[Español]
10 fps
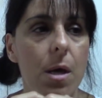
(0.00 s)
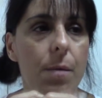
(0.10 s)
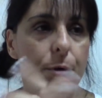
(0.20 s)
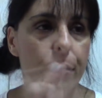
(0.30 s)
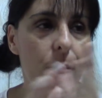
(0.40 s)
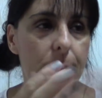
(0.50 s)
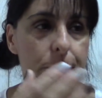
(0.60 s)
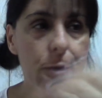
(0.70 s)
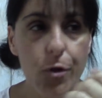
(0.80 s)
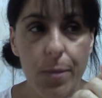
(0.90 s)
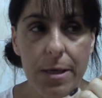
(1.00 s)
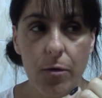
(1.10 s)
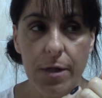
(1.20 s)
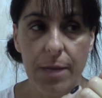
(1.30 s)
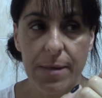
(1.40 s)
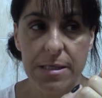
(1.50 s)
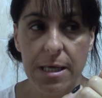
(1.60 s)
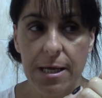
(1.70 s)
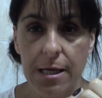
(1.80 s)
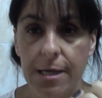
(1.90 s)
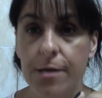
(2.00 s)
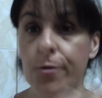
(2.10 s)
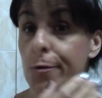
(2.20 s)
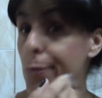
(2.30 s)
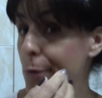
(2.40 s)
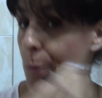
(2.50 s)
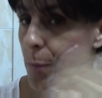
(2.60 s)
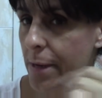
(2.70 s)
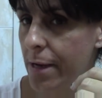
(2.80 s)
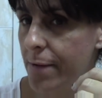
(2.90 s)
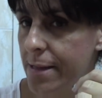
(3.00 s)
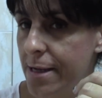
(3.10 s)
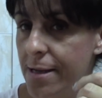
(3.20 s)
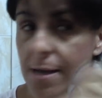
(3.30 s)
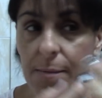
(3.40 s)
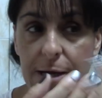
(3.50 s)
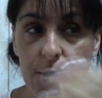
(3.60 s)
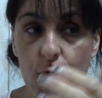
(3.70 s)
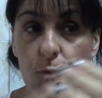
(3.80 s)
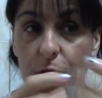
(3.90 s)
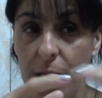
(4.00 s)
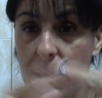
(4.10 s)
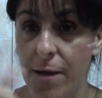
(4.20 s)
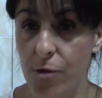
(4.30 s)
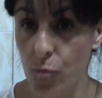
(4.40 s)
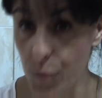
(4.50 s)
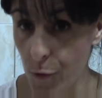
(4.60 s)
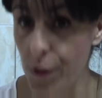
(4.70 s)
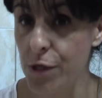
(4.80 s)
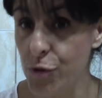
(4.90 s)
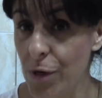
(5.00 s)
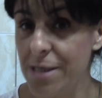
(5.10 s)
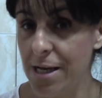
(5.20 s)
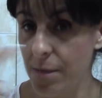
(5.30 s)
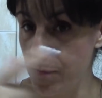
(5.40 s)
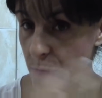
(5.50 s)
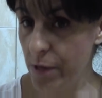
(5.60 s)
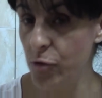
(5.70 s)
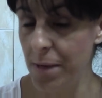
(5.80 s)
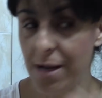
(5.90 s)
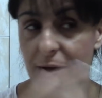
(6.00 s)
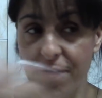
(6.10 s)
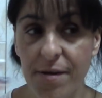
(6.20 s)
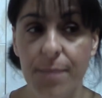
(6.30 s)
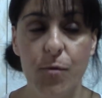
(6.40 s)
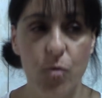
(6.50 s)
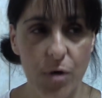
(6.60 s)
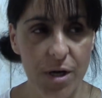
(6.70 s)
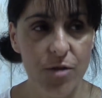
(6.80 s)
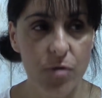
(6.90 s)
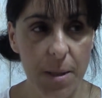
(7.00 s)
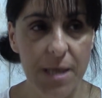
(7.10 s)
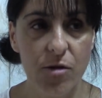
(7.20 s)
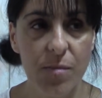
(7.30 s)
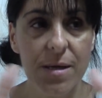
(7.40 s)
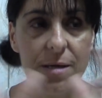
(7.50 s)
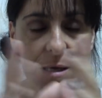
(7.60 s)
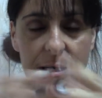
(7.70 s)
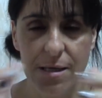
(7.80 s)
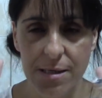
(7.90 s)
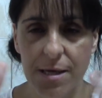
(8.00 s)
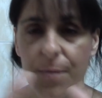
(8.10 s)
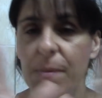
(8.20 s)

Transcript: pero como me toque tomar lo de la pastilla del hierro, digo, bueno, pues me voy a levantar ya, más que todo porque tiene que hacer un proceso hasta que me pueda tomar el café, un rato tiene que tomar, que estar.